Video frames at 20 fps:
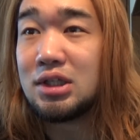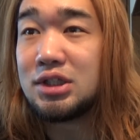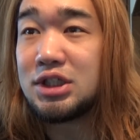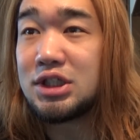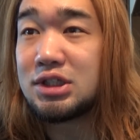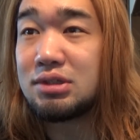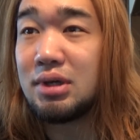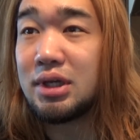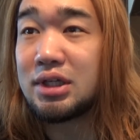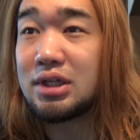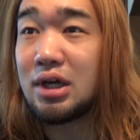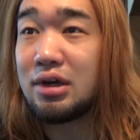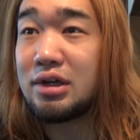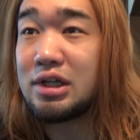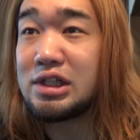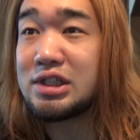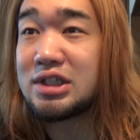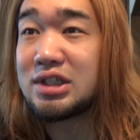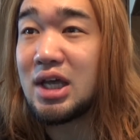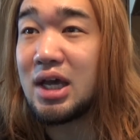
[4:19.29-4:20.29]
実はヒカル
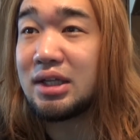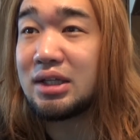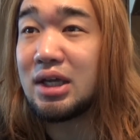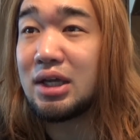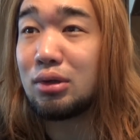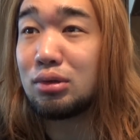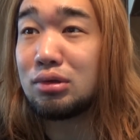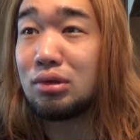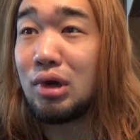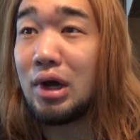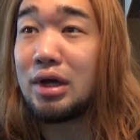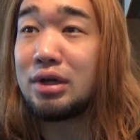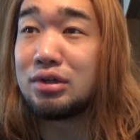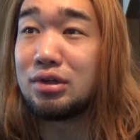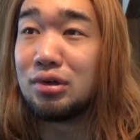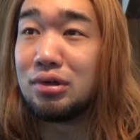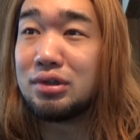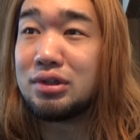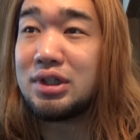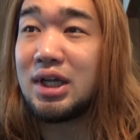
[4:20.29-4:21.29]
に伝えたいことがある
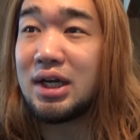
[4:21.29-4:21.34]
の。